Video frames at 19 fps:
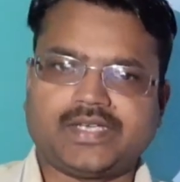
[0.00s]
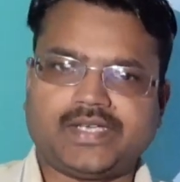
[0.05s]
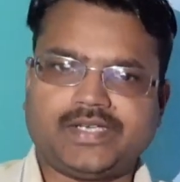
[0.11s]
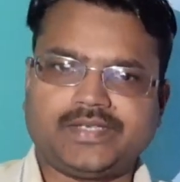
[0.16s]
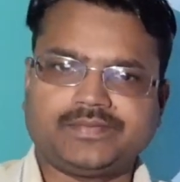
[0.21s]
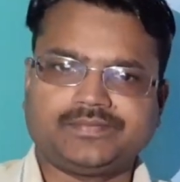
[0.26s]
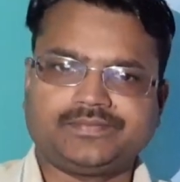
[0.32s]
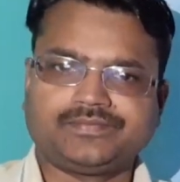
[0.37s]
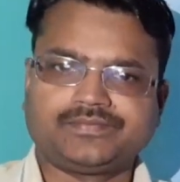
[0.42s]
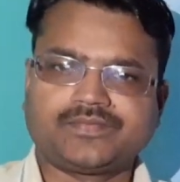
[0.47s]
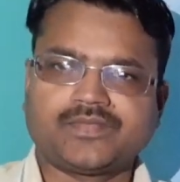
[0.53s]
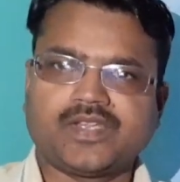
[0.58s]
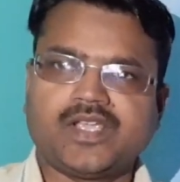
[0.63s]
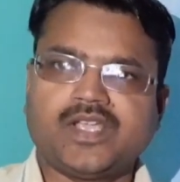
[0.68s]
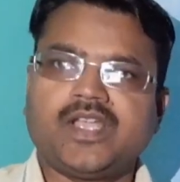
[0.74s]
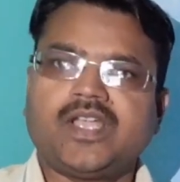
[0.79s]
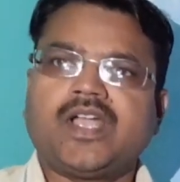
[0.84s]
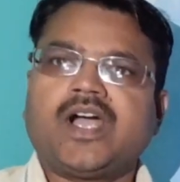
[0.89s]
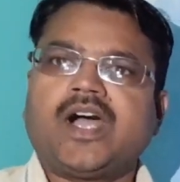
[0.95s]
है
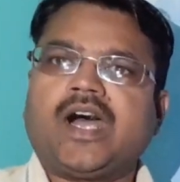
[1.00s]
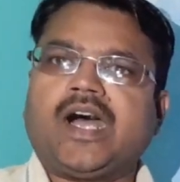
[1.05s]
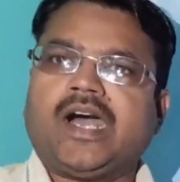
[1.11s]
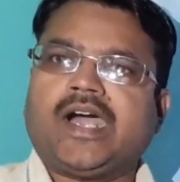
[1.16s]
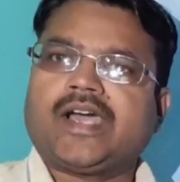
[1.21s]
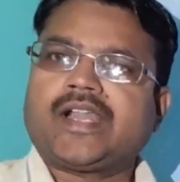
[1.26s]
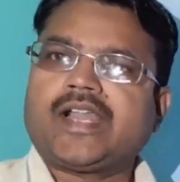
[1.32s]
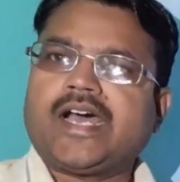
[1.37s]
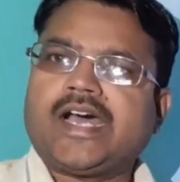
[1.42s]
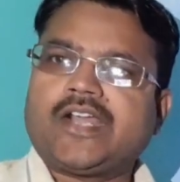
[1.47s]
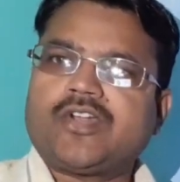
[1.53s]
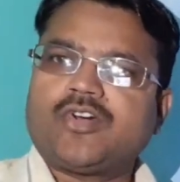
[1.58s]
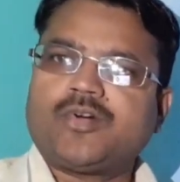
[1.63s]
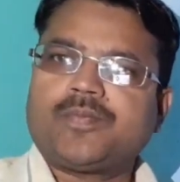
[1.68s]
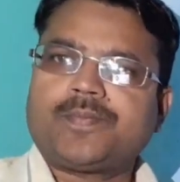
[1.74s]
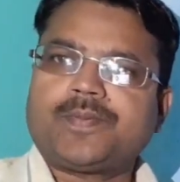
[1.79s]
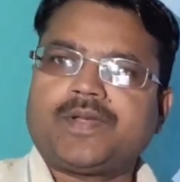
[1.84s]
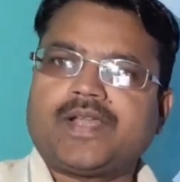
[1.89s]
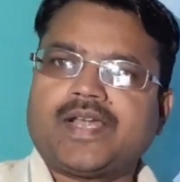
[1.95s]
अगर
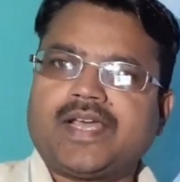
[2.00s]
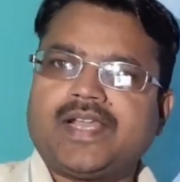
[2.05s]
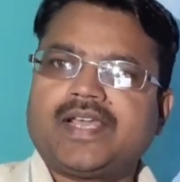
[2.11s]
आरोप ना